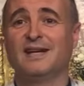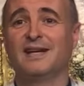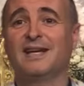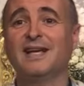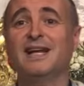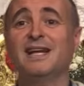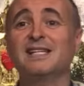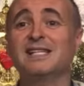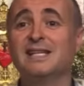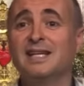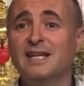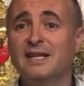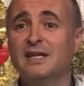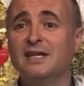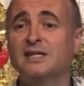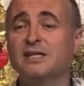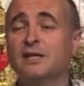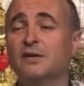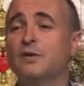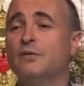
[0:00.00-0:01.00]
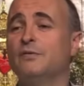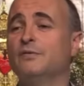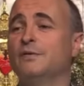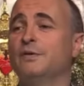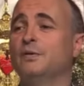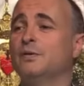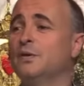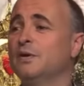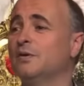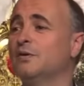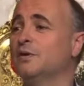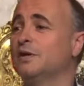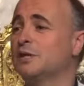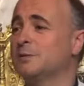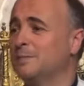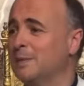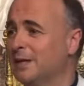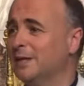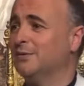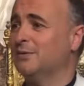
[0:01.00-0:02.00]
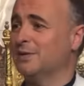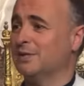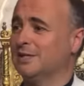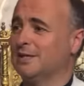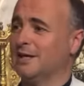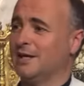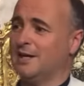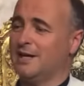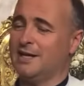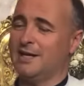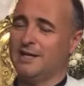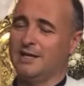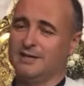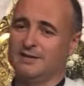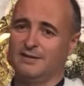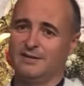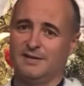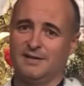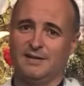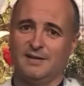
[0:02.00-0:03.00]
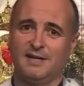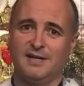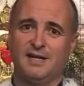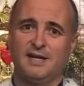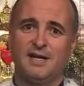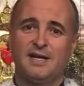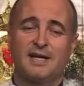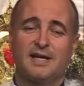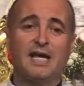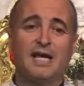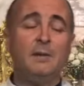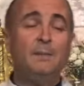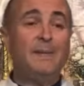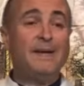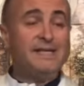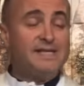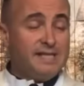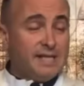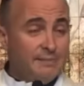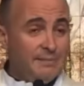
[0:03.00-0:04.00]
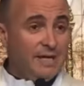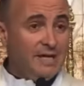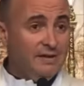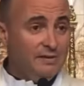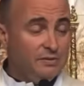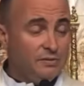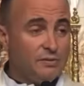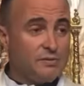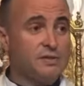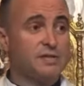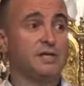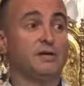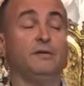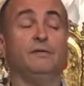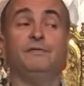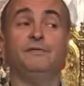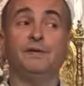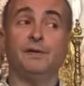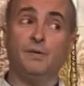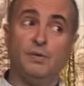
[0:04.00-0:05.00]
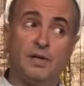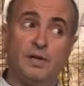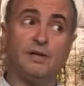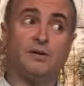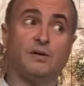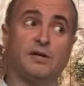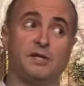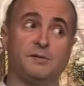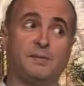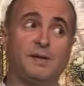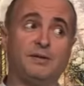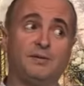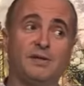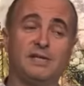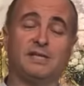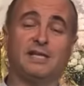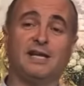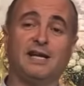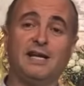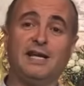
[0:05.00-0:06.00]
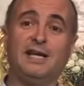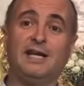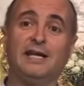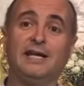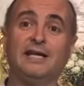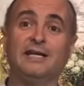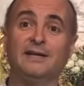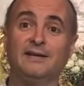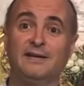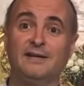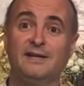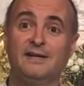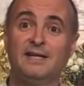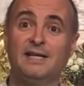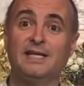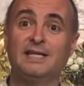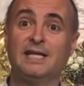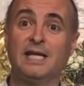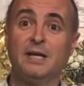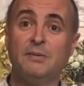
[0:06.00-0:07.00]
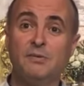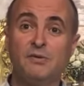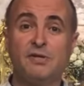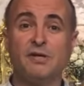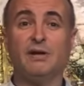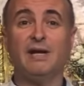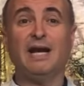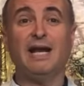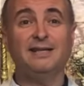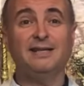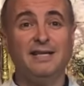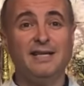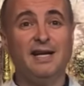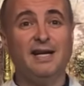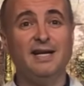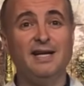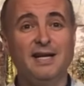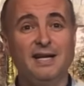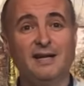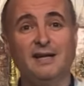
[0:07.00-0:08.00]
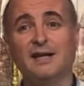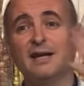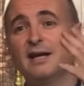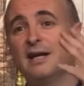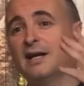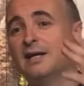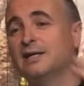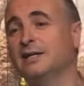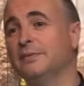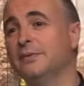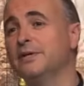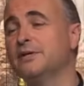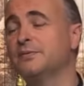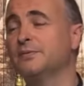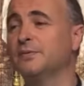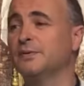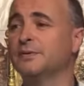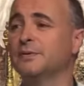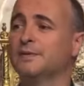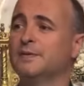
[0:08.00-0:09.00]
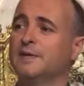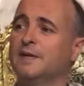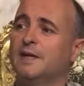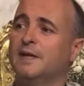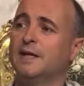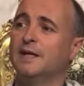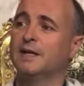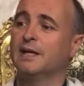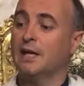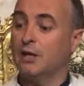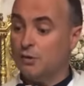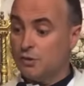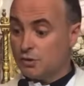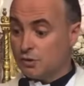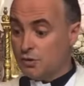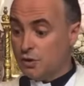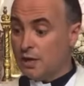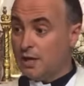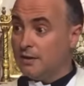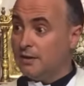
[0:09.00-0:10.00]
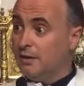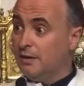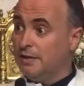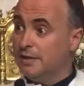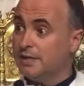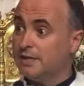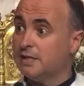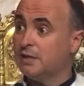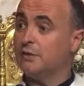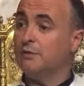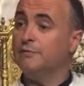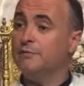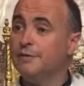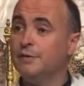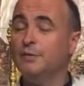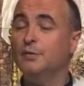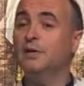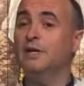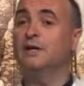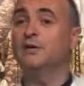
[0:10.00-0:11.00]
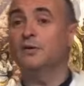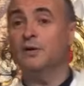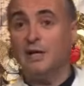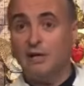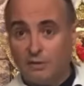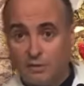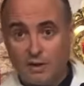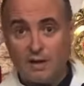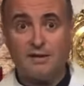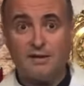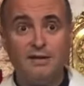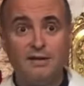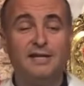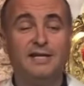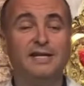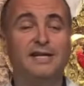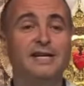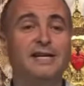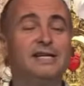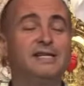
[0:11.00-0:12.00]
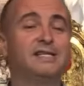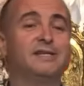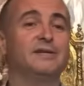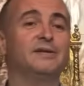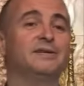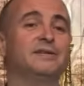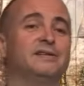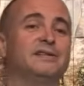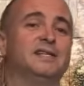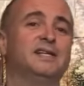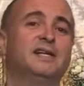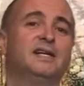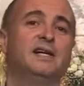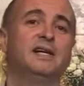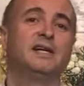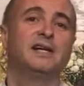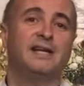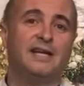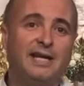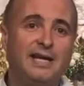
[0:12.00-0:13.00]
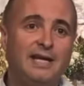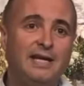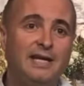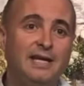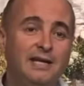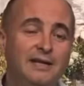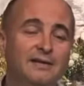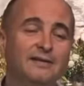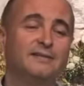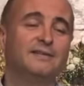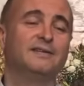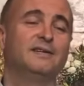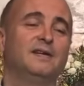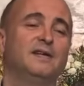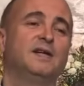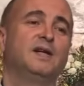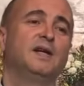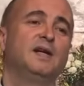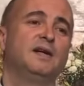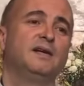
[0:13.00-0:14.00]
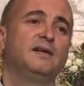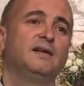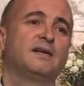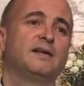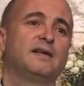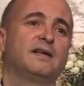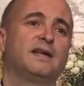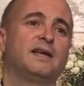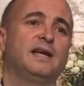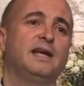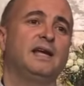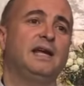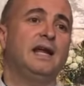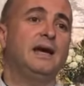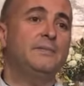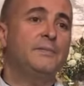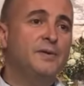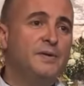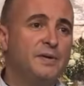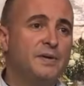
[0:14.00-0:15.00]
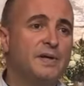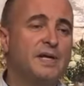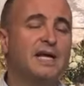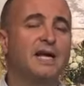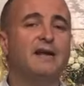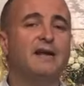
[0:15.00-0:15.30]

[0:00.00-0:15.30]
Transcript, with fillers: Las leyes se configuren con respecto a este Rey. Que el pensamiento se configure con respecto a este Rey y tenemos ahora la tiranía del relativismo, que los corazones se configuren con el corazón de Cristo. Y que el amor, que la